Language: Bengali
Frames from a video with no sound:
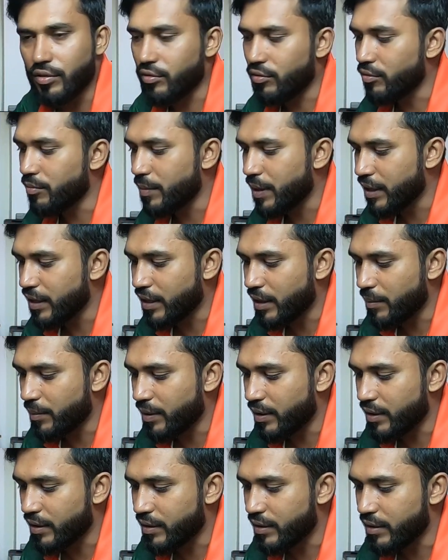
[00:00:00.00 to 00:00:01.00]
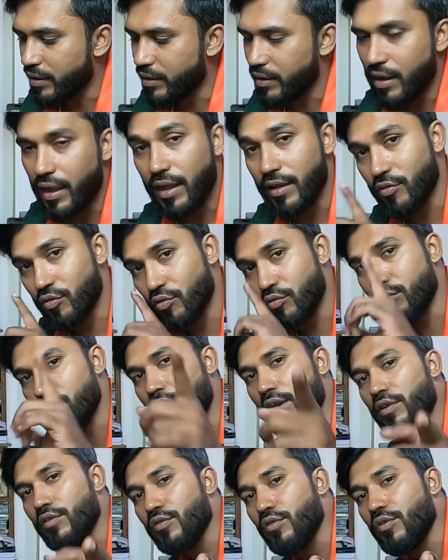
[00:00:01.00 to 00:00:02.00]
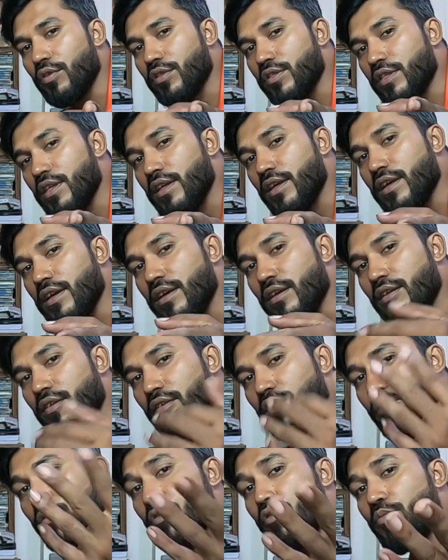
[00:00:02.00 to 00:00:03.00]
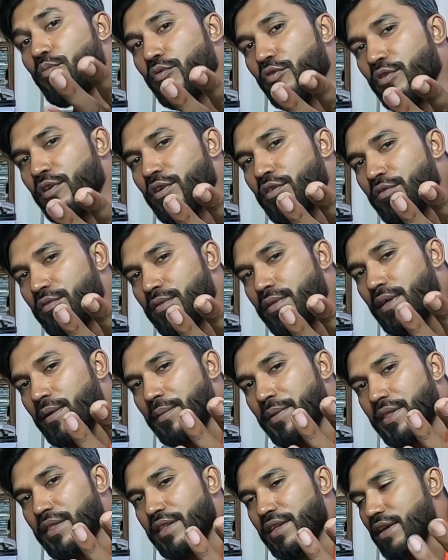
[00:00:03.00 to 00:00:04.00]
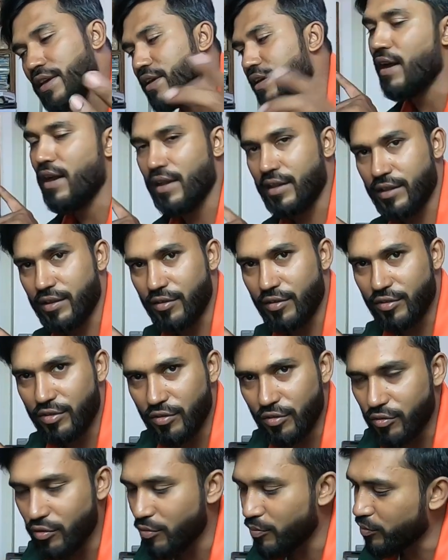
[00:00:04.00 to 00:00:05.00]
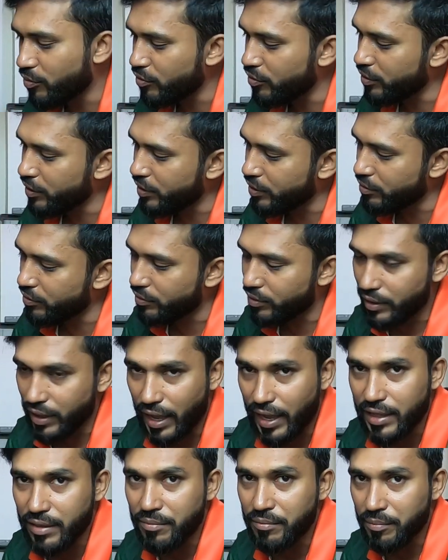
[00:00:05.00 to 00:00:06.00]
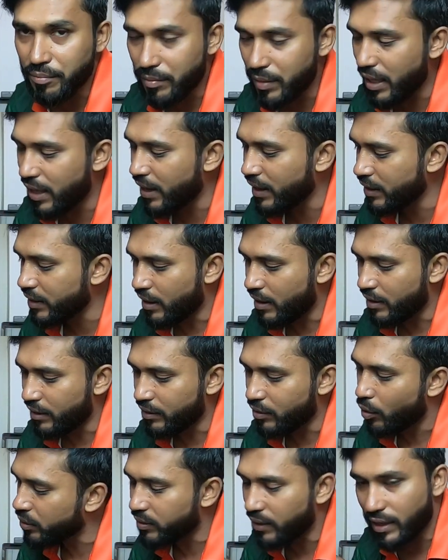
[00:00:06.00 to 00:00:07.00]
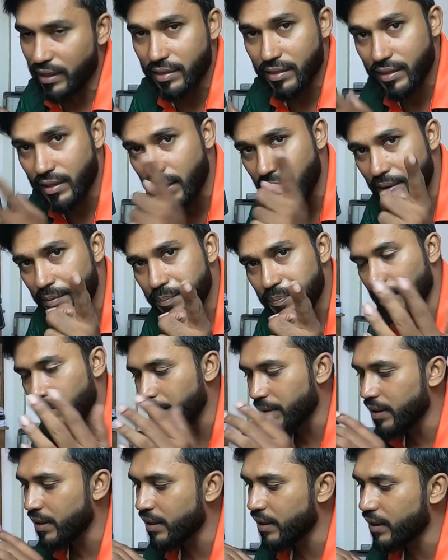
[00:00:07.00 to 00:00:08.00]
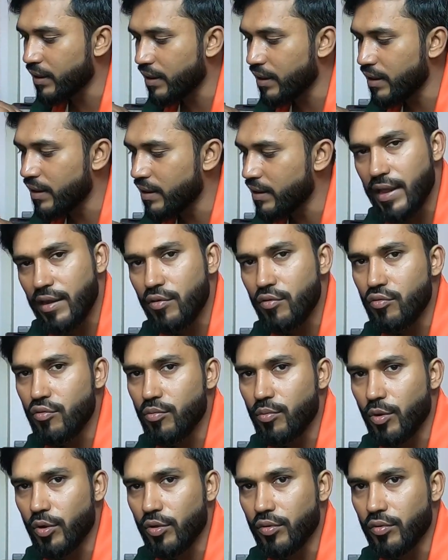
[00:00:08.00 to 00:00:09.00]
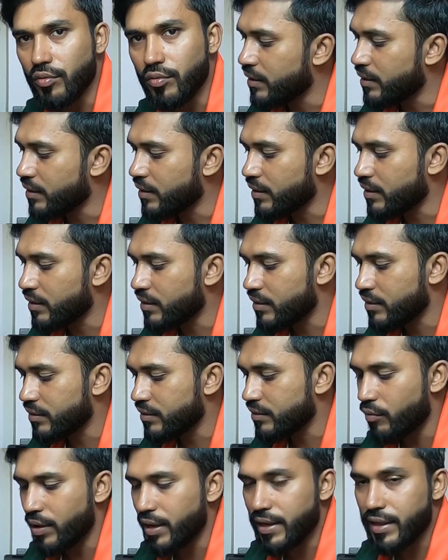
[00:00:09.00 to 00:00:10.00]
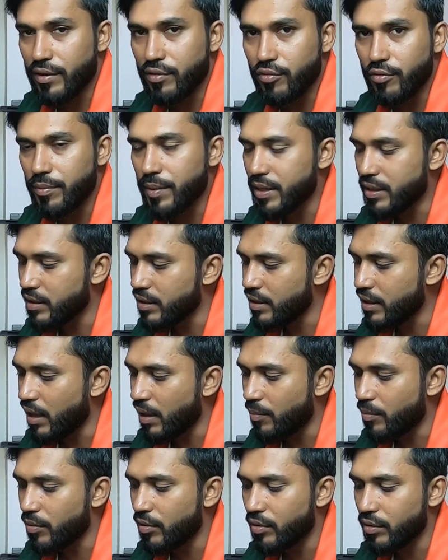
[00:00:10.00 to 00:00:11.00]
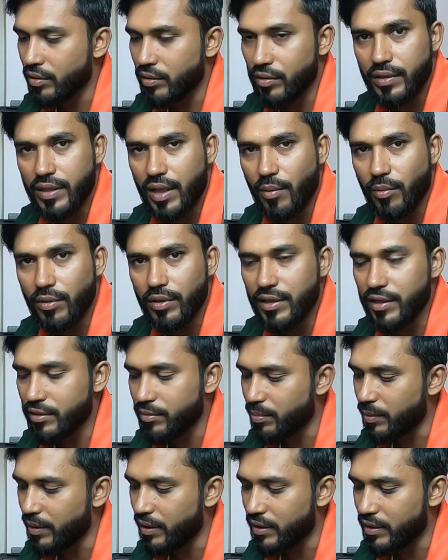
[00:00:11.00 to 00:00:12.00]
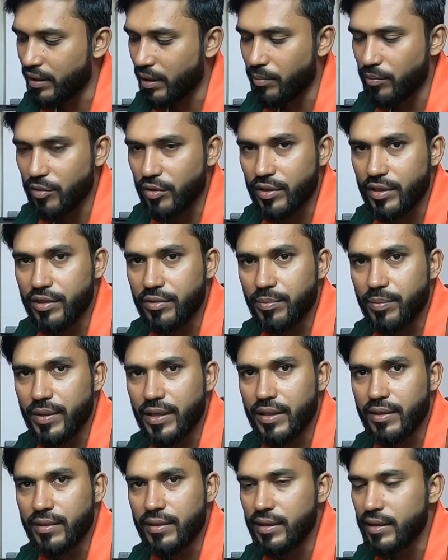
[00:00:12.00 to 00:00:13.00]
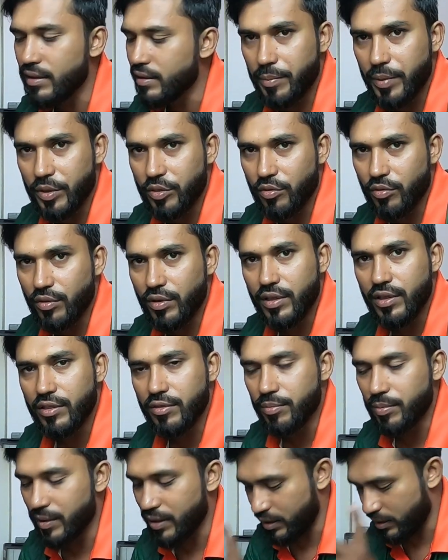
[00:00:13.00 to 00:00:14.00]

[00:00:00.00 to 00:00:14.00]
কিন্তু মেইন ক্যামেরাটা আর শুটটা কিন্তু হচ্ছে গোপ্রো হিরো সেভেন দিয়ে আর এটা হচ্ছে গোপ্রো হিরো নাইন ব্ল্যাক আর সাইজটা এর থেকে একটু বড় এটা ওয়াইড একটু বেশি এবং ডাবল ডিসপ্লে সামনে ডিসপ্লে আছে পেছনে ডিসপ্লে